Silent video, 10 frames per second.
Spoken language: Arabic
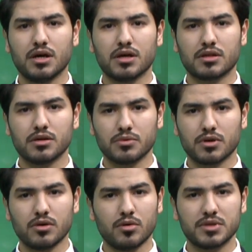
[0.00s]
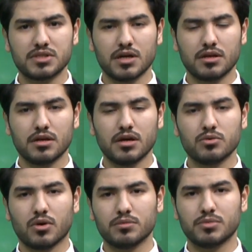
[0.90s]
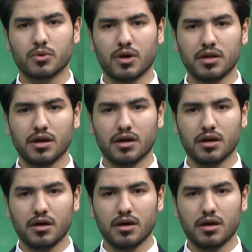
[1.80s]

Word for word: الثورة وبالتالي لا يعبر عنها